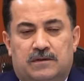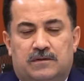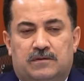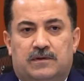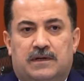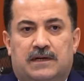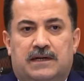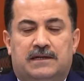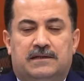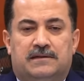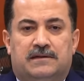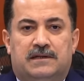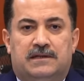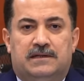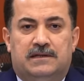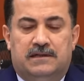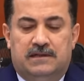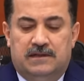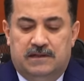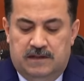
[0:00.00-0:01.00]

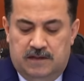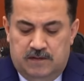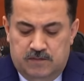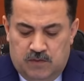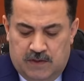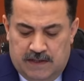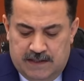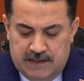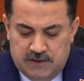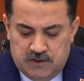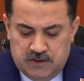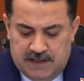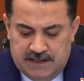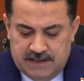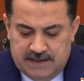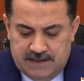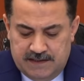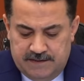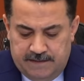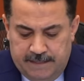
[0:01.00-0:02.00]
وأيضا
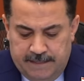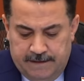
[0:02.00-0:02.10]
المعالجات